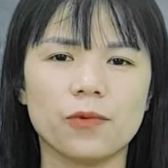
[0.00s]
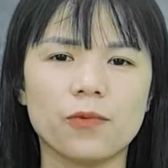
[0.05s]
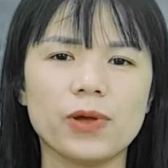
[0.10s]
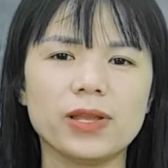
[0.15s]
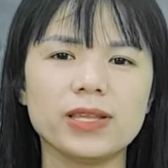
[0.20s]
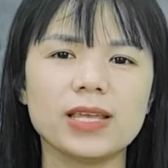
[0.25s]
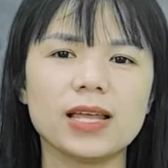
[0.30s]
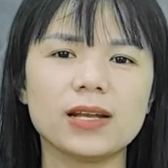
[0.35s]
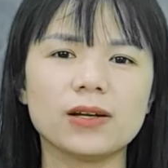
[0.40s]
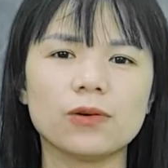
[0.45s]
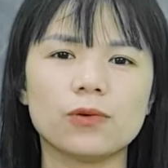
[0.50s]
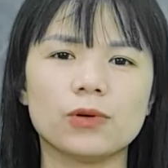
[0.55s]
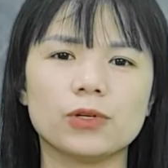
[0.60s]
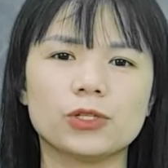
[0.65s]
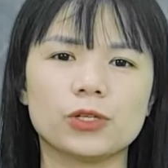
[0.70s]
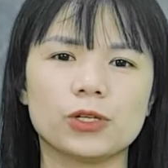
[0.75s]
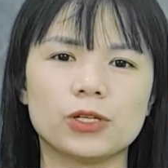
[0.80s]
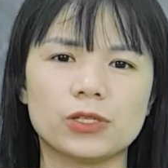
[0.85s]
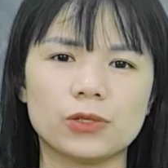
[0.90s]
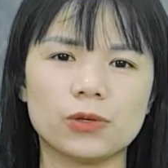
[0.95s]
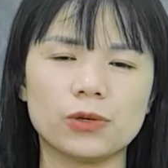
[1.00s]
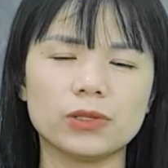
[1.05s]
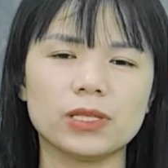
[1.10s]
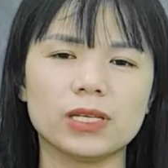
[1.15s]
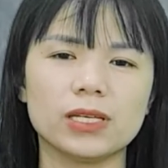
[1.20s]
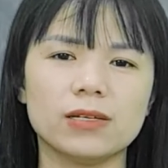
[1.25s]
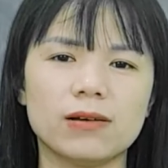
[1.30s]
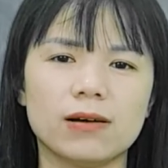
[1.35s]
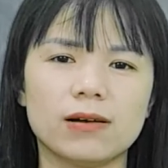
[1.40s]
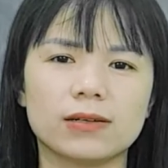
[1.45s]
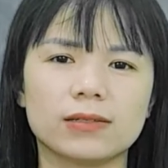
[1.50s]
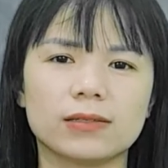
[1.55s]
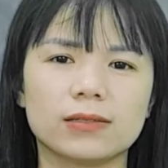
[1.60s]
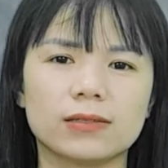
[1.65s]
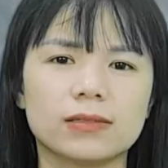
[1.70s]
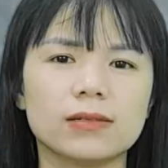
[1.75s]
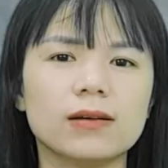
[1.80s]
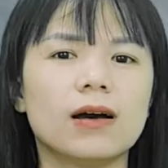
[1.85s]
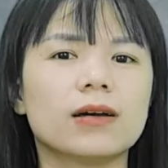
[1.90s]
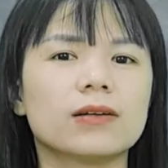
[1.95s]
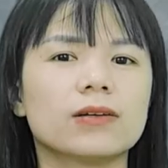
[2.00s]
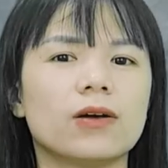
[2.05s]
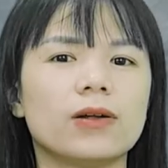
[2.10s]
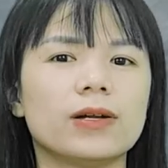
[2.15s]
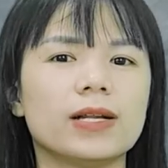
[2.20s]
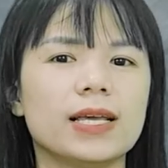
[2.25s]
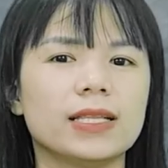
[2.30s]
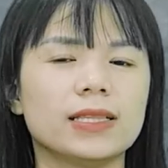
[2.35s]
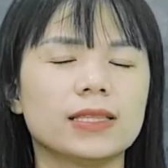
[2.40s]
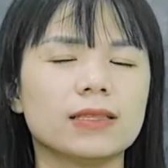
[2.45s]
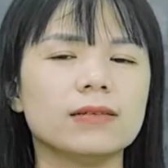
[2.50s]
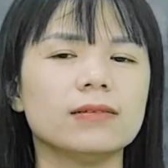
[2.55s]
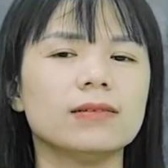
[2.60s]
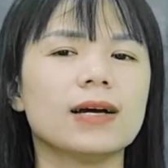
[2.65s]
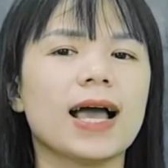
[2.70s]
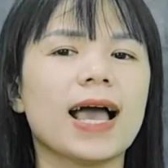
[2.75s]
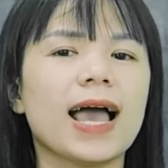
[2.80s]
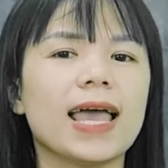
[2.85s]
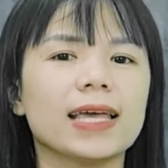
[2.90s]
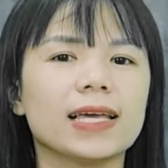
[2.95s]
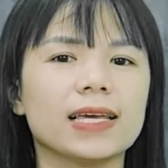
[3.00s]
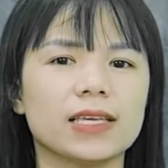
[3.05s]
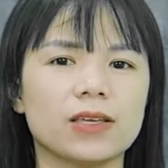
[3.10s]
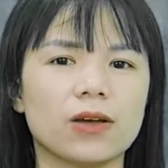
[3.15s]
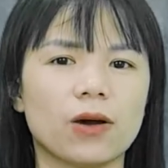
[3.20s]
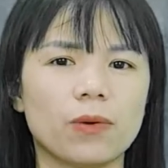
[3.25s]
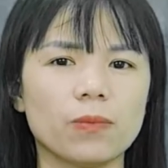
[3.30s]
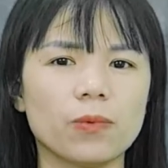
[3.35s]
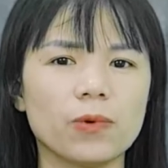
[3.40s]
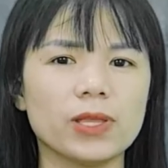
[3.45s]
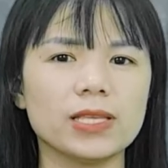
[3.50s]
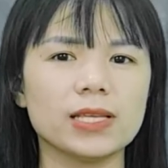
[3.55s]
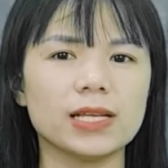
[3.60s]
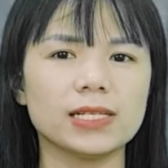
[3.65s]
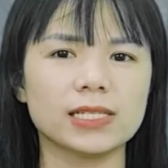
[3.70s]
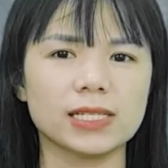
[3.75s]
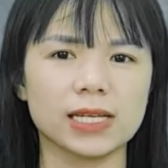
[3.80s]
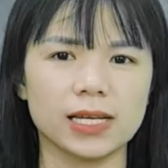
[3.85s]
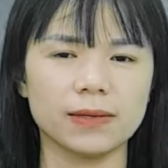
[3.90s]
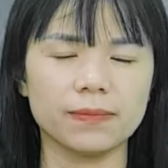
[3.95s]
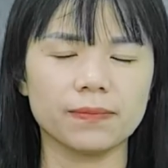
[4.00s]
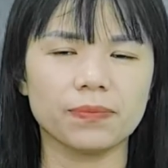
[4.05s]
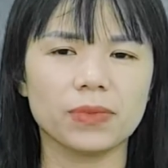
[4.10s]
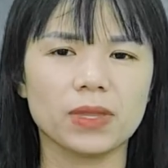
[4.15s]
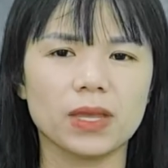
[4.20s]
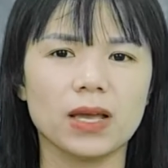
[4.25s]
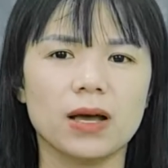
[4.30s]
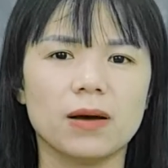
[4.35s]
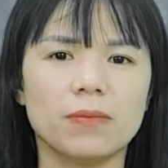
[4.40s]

Nguyên nhân của trượt rút thì thường thường nó đến từ hai cái nhóm nguyên nhân chính.